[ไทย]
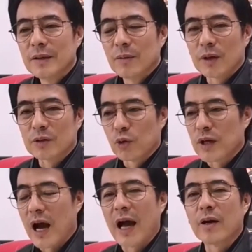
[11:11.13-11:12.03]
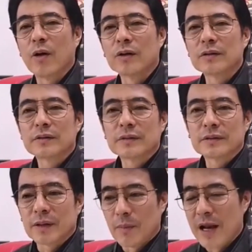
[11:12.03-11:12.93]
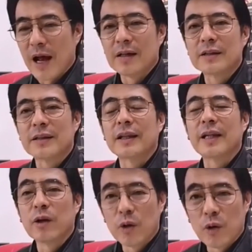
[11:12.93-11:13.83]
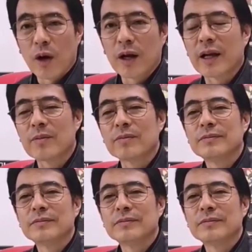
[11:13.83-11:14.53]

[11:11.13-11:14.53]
เพราะจุดขายของสมัยหน้าคืออาจารย์เต้ล้วนๆแล้วนะครับ